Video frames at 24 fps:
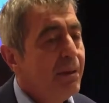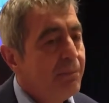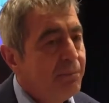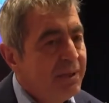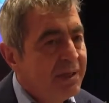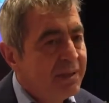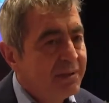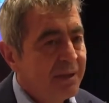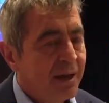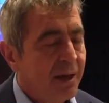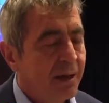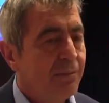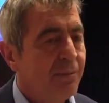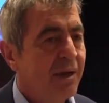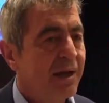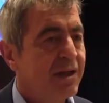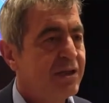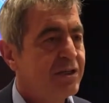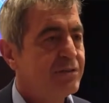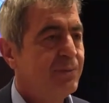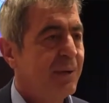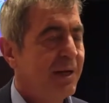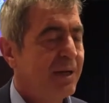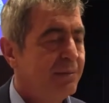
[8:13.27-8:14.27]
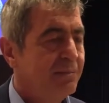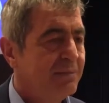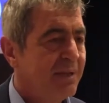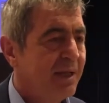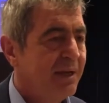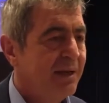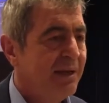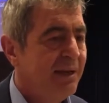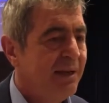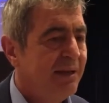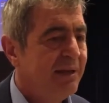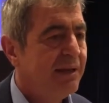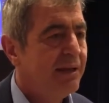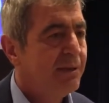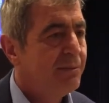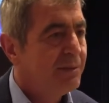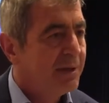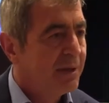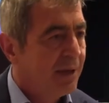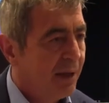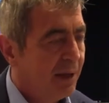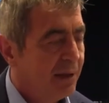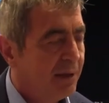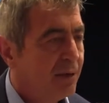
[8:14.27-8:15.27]
Bir takım araç bakımlarıyla ilgili
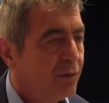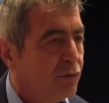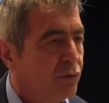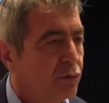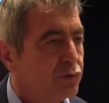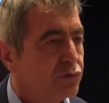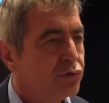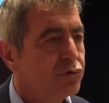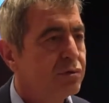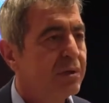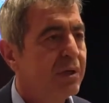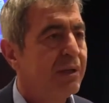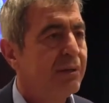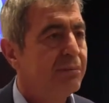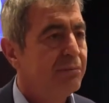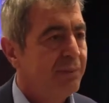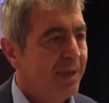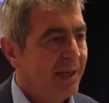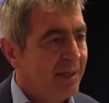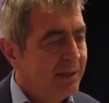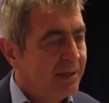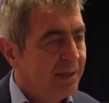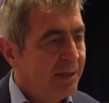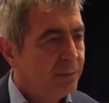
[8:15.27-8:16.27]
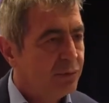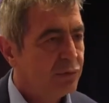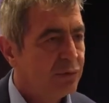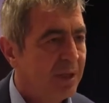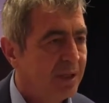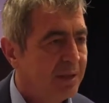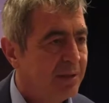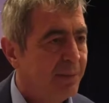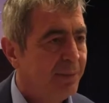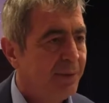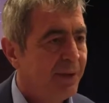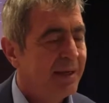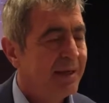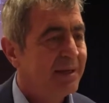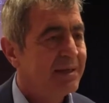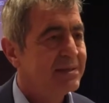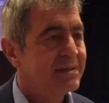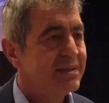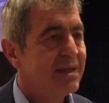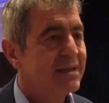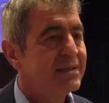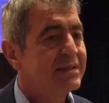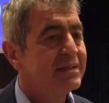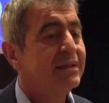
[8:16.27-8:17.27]
bir alan oluşturalım. Belediye buradan da para
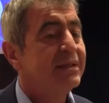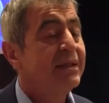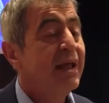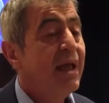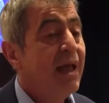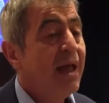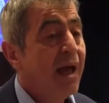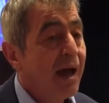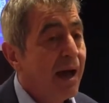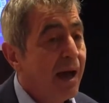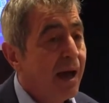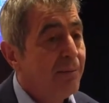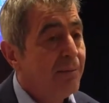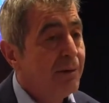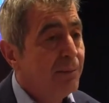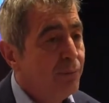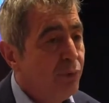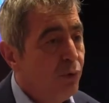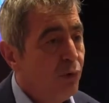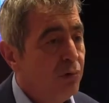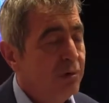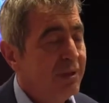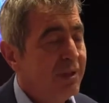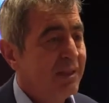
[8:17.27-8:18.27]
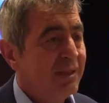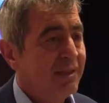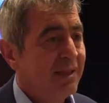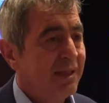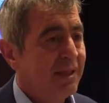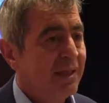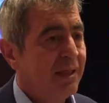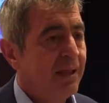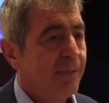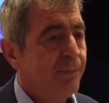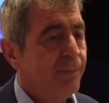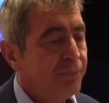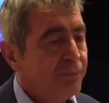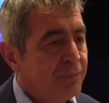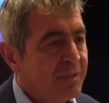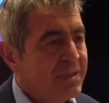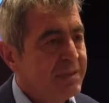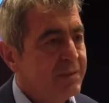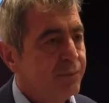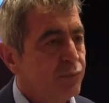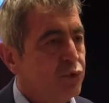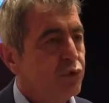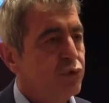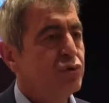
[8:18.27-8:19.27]
kazansın. Ama bölgedeki
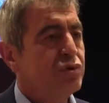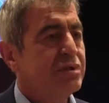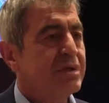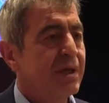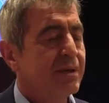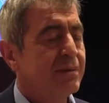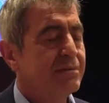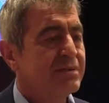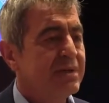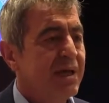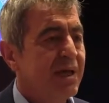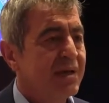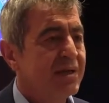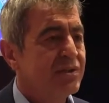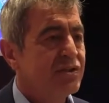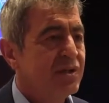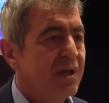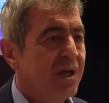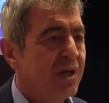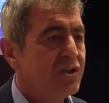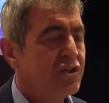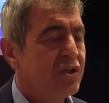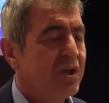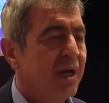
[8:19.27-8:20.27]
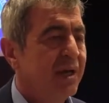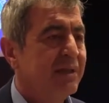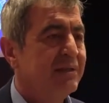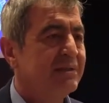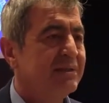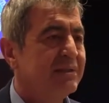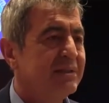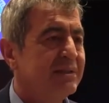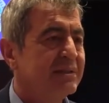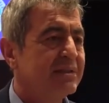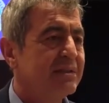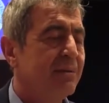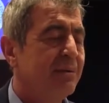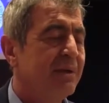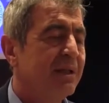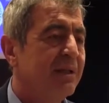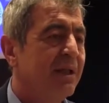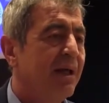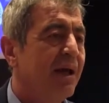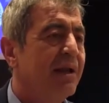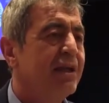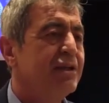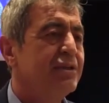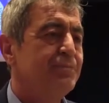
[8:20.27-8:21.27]
bizim tüccarımız aracını aşağı indirdiği zaman
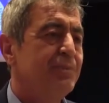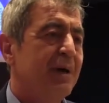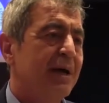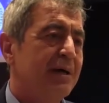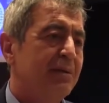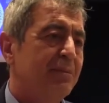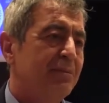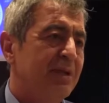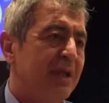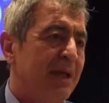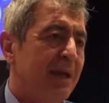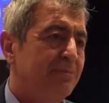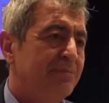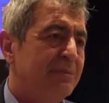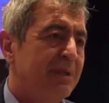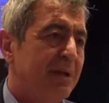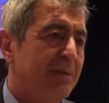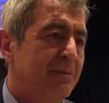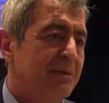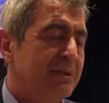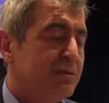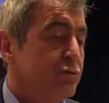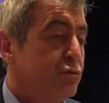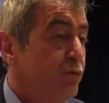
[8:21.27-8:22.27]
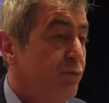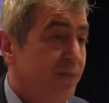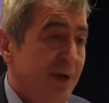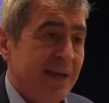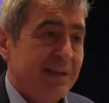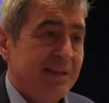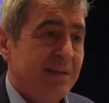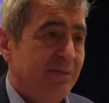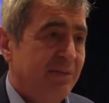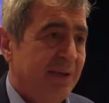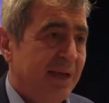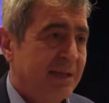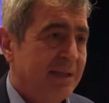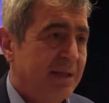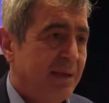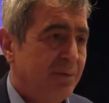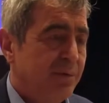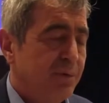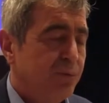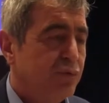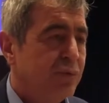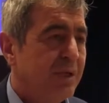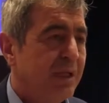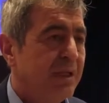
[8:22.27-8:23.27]
araç bakımını yaptırabilirsin. Ufak tefek
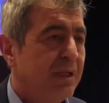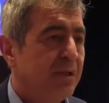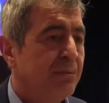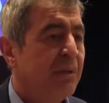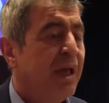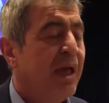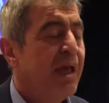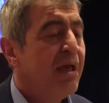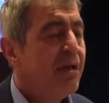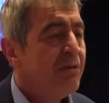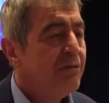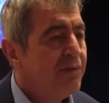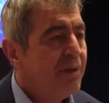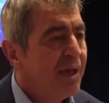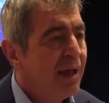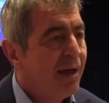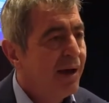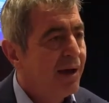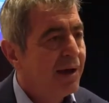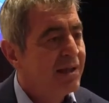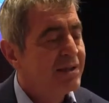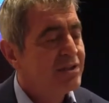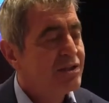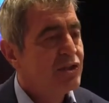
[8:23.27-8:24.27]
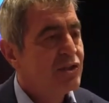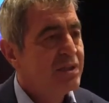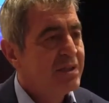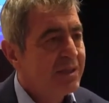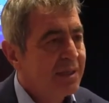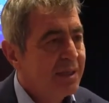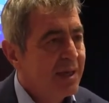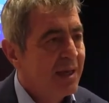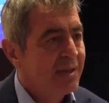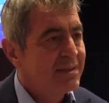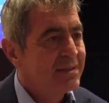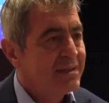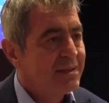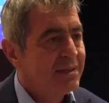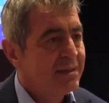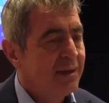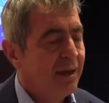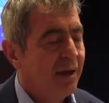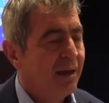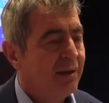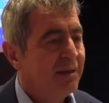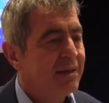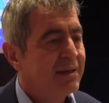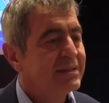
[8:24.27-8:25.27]
tabii bu dediğim. Veya aracı yıkansın,
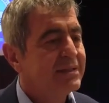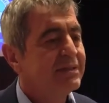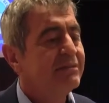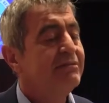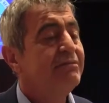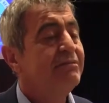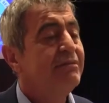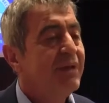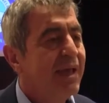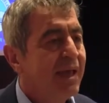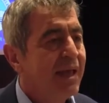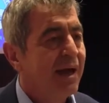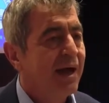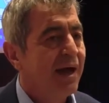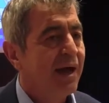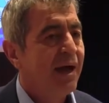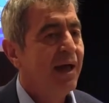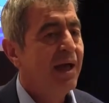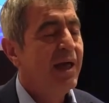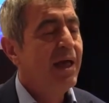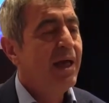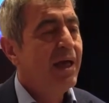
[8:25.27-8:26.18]
yağlansın veya